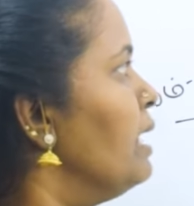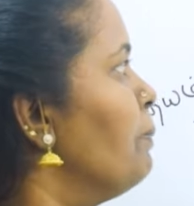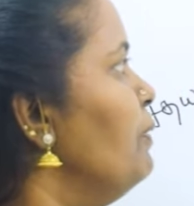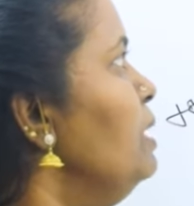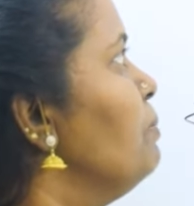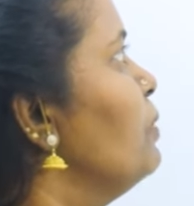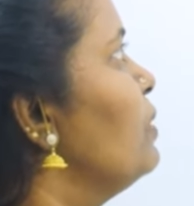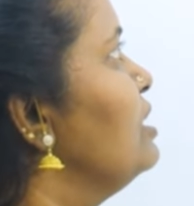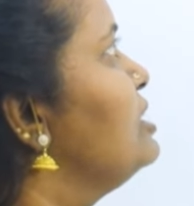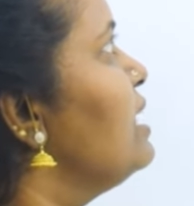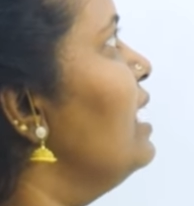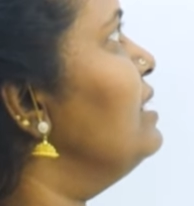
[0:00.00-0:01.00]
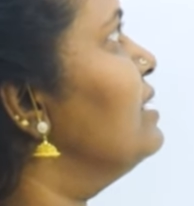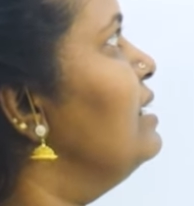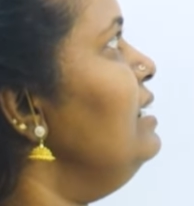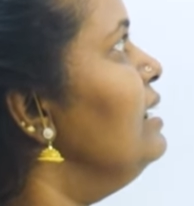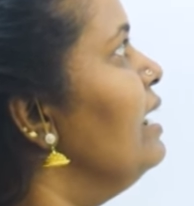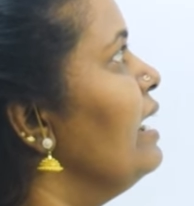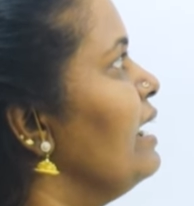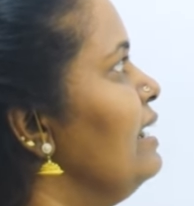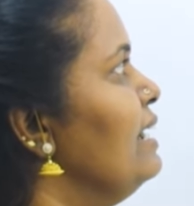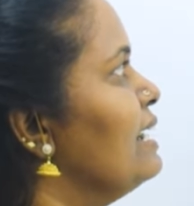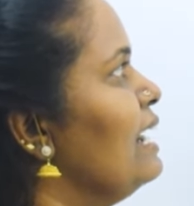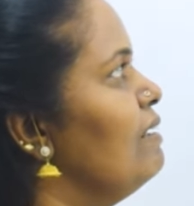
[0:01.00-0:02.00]
இப்போ நம்ம ஒரு ஜாதகர்
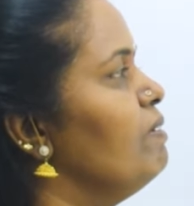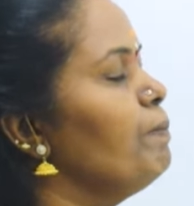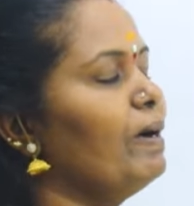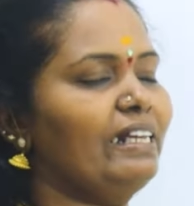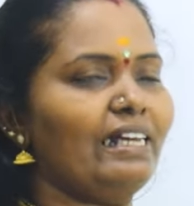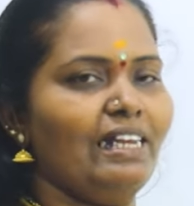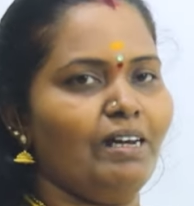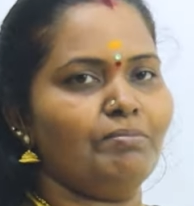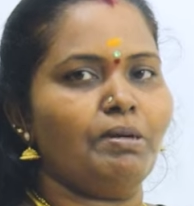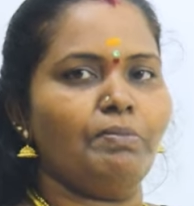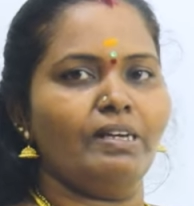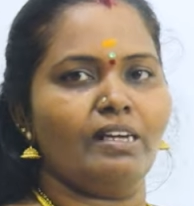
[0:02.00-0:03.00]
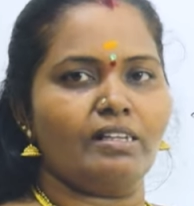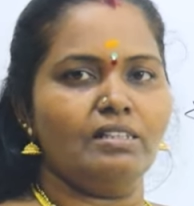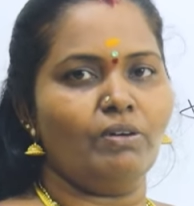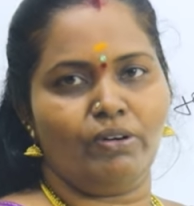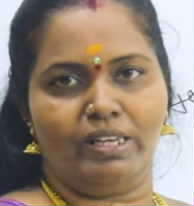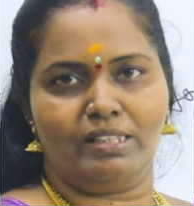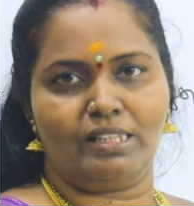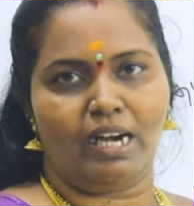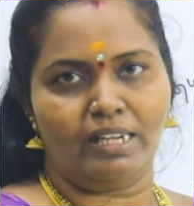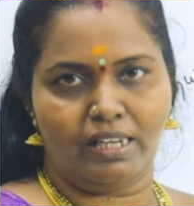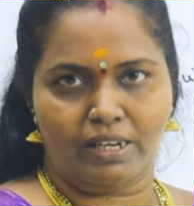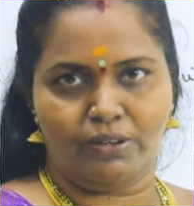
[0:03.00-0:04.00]
என்ன கல்வி படிக்கலாம் அப்படிங்கிறது அவங்களுடைய
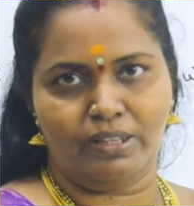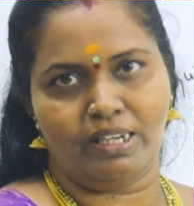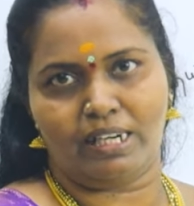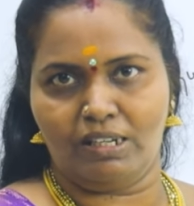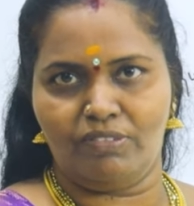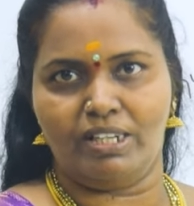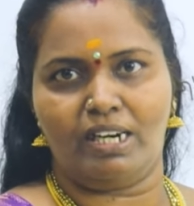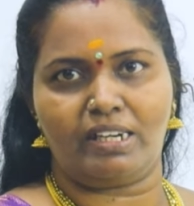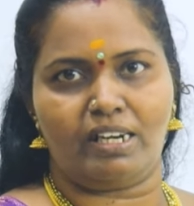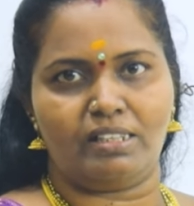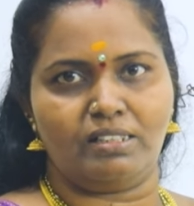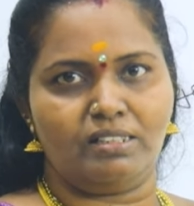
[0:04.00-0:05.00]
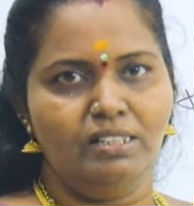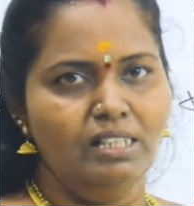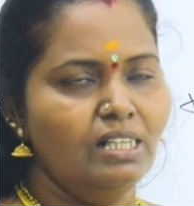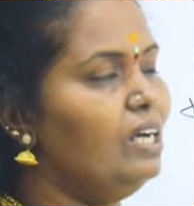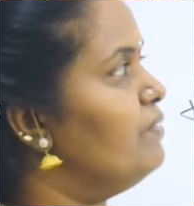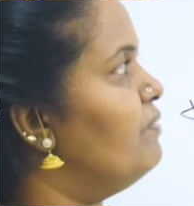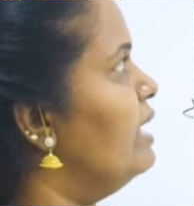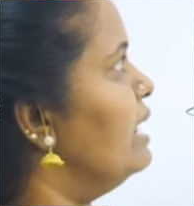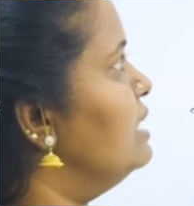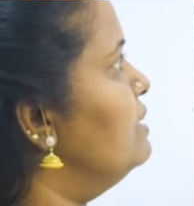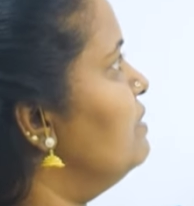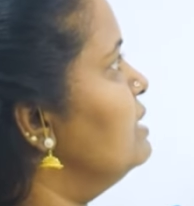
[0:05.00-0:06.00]
தாயாருடைய கேள்வியாக இருந்தது
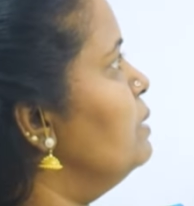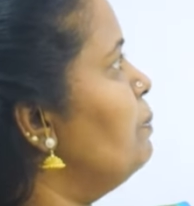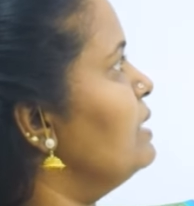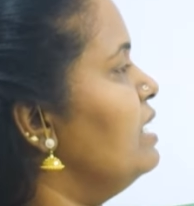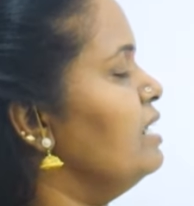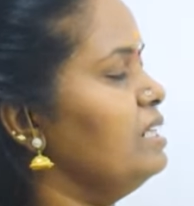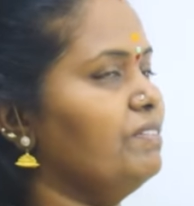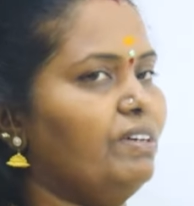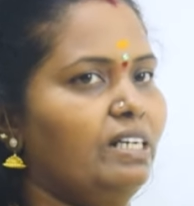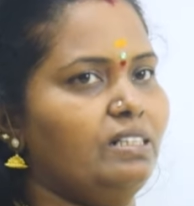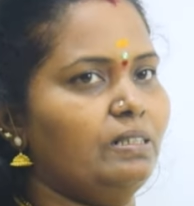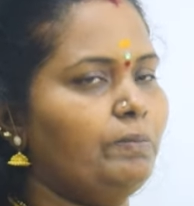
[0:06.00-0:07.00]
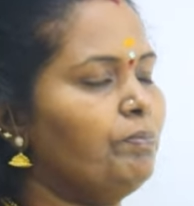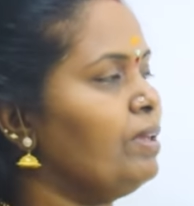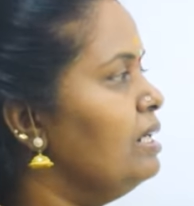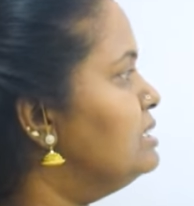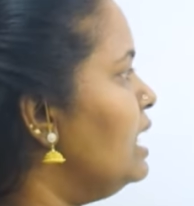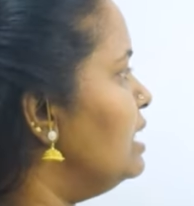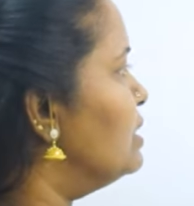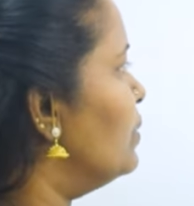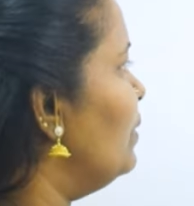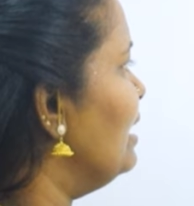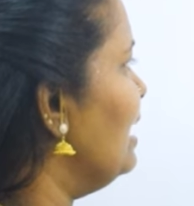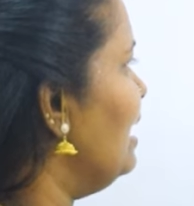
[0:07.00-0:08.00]
வயது வந்து பதினைந்து வயது
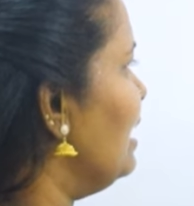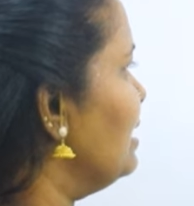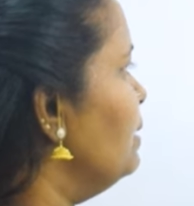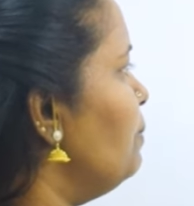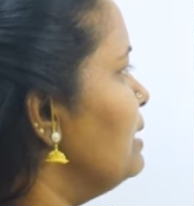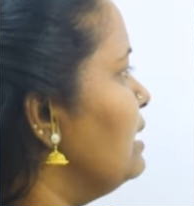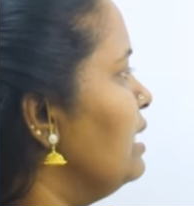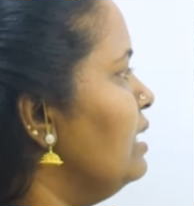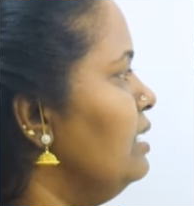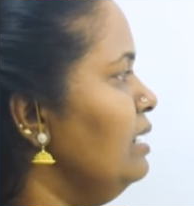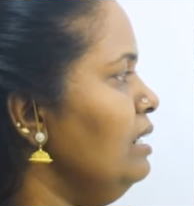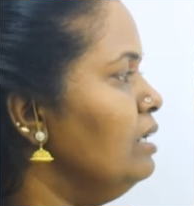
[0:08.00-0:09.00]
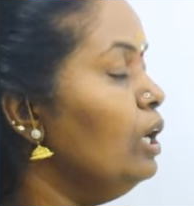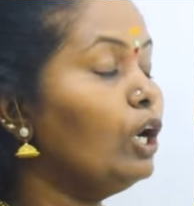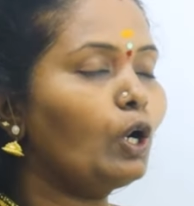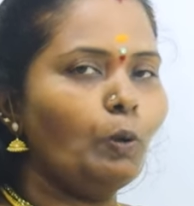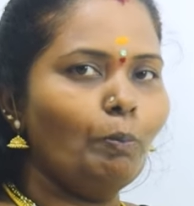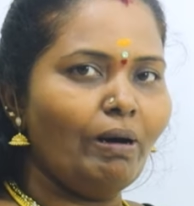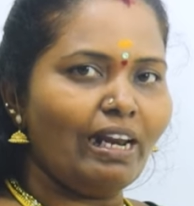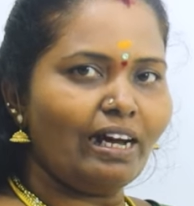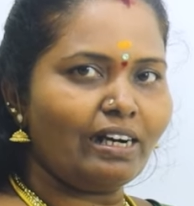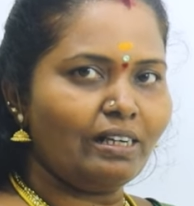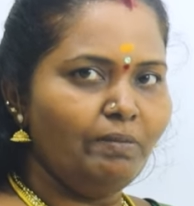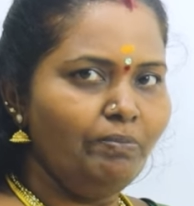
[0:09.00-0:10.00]
ஜாதகருடைய லக்னம் பார்த்தீங்கன்னா
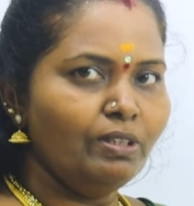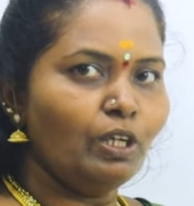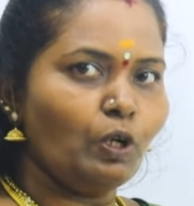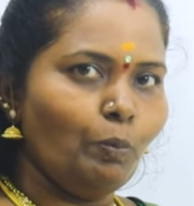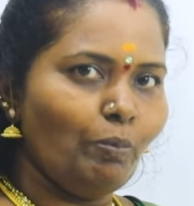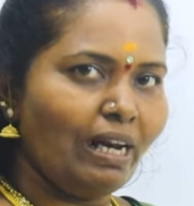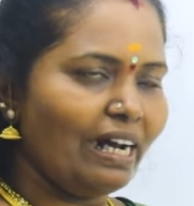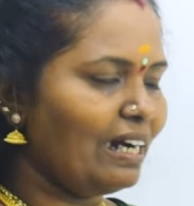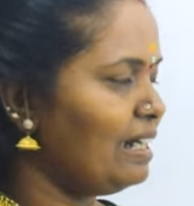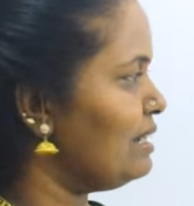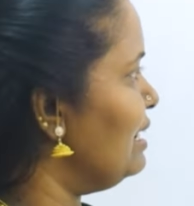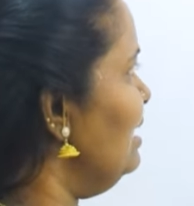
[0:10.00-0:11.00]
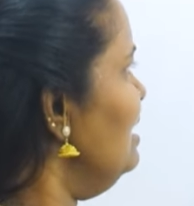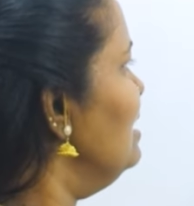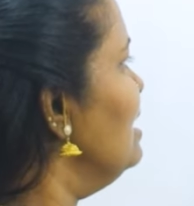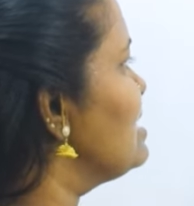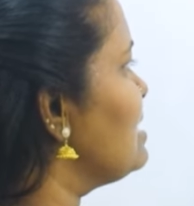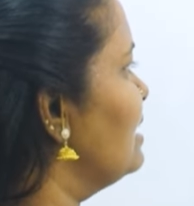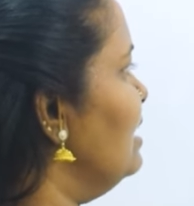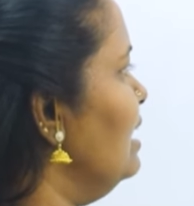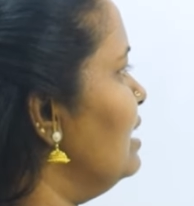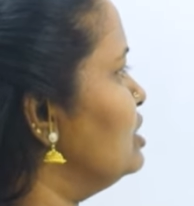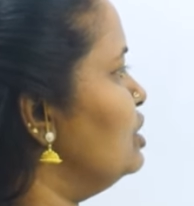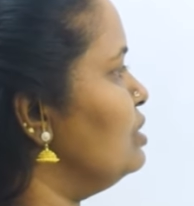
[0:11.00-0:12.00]
கும்பலக்னம் கும்பலக்னத்தில் சதய
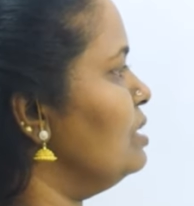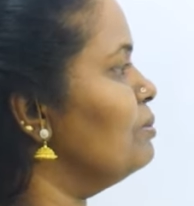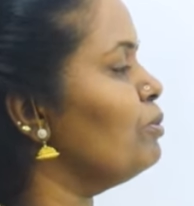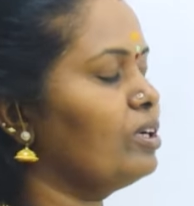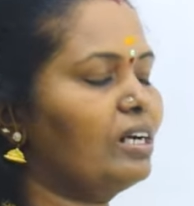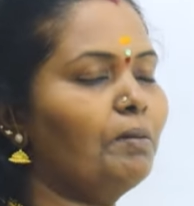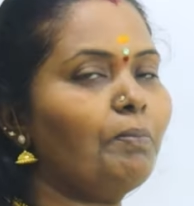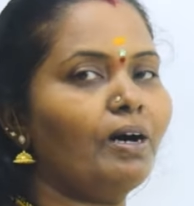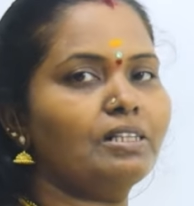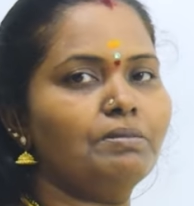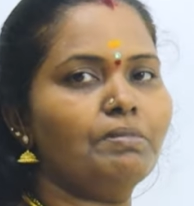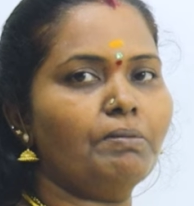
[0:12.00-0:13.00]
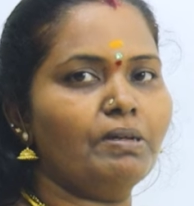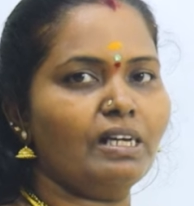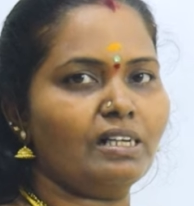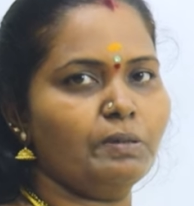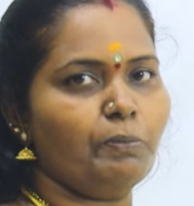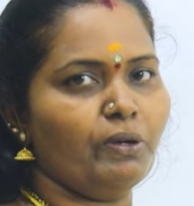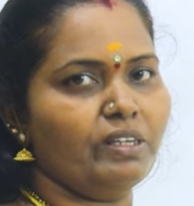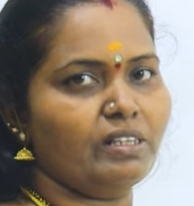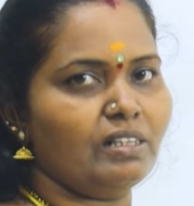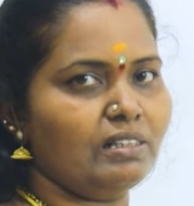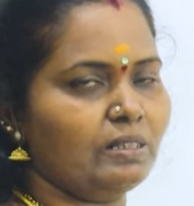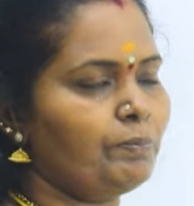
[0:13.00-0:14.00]
நட்சத்திரம் ஒன்றாம் பாதம் அப்படிங்கிறது
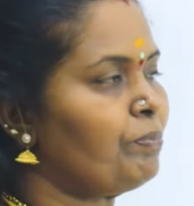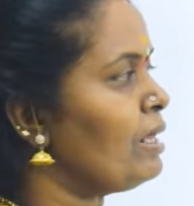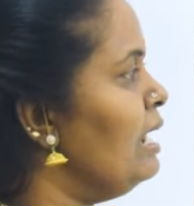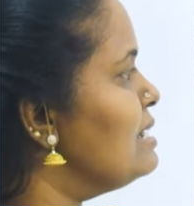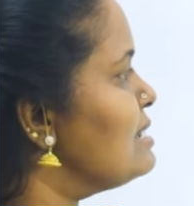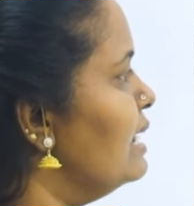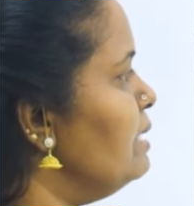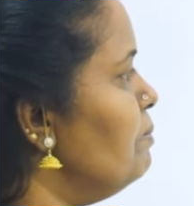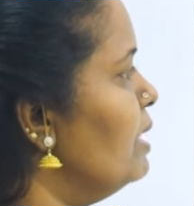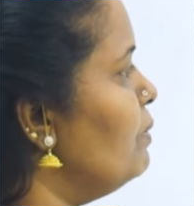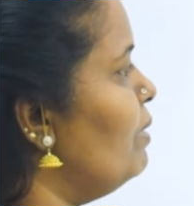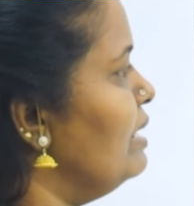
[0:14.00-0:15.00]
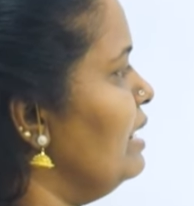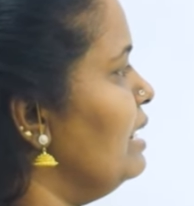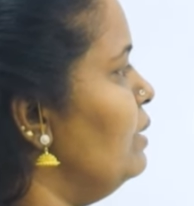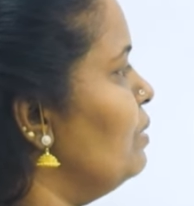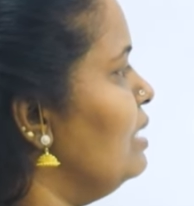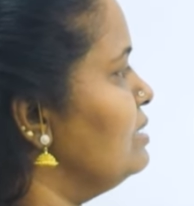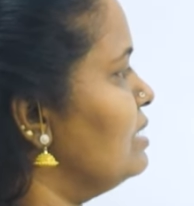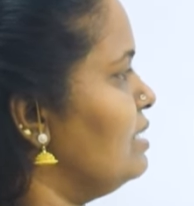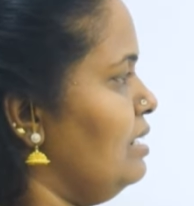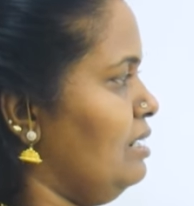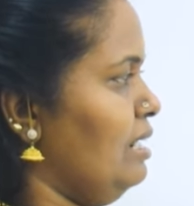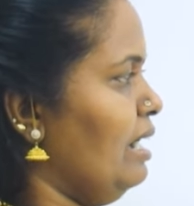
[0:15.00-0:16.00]
போயின்னு இருக்குது சனி பகவான் எங்கே
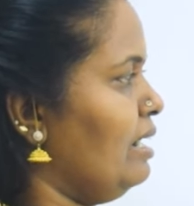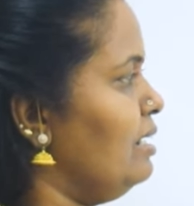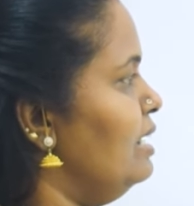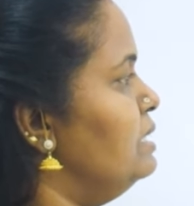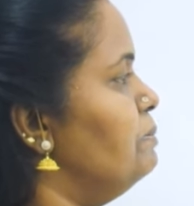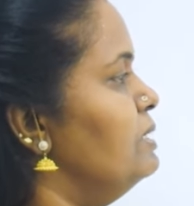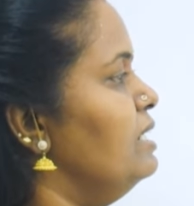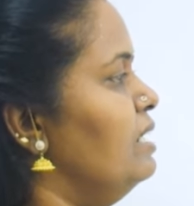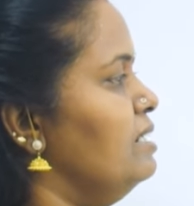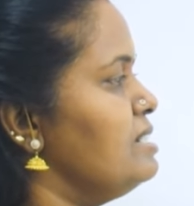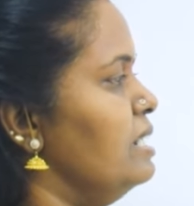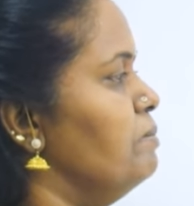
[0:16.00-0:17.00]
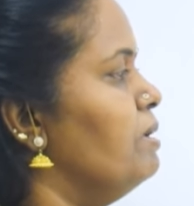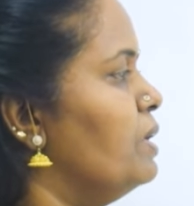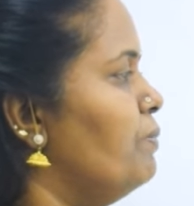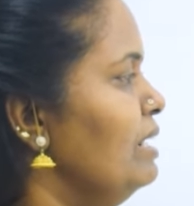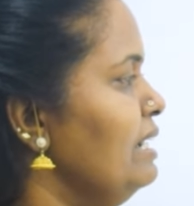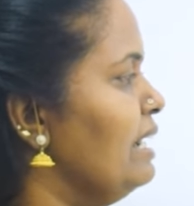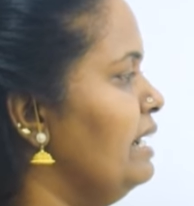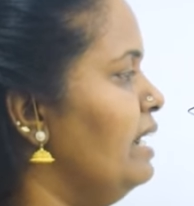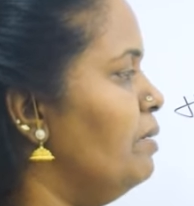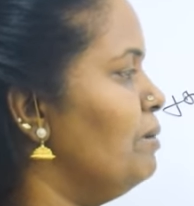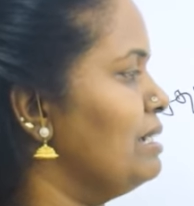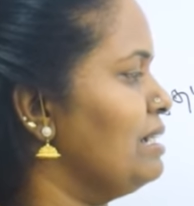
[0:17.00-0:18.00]
உட்காந்துருக்கிறான் லக்னாதிபதியாய சனி பகவான் ஏழாம்